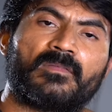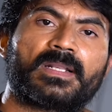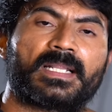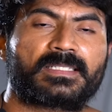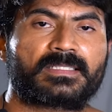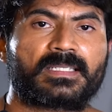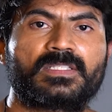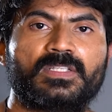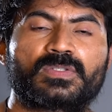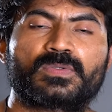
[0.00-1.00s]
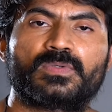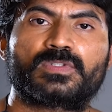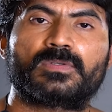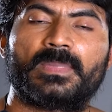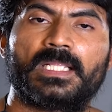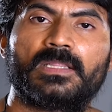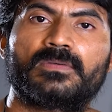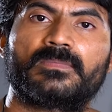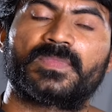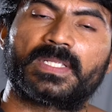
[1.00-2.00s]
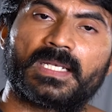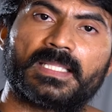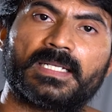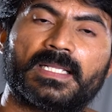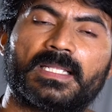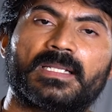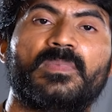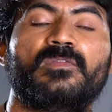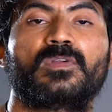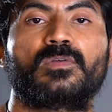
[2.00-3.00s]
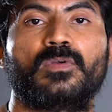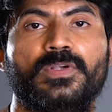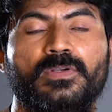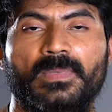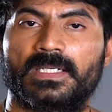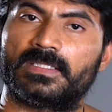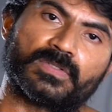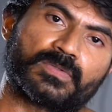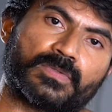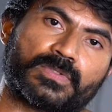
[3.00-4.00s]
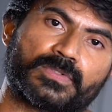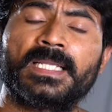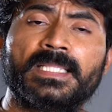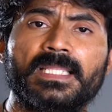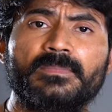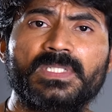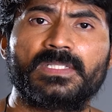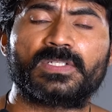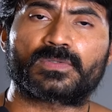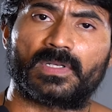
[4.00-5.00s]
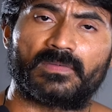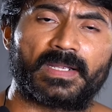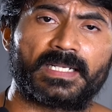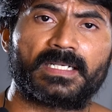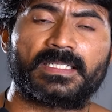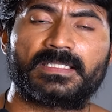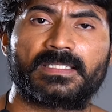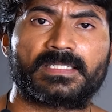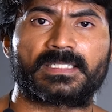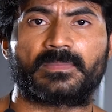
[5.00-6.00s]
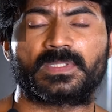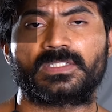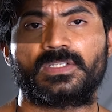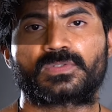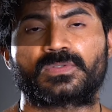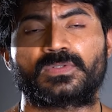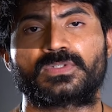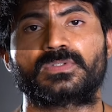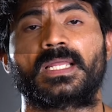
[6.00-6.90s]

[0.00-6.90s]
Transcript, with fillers: ఆఫ్టర్ ఎక్సర్సైజ్ తీసుకోవచ్చు మీల్తో లేదంటే కనుక బిఫోర్ గోయింగ్ టు బెడ్ తీసుకోవచ్చు ఎంత ఎంజి తీసుకోవాలి ఫైవ్ హండ్రెడ్ నుంచి సిక్స్ హండ్రెడ్ నుంచి తీసుకోవచ్చు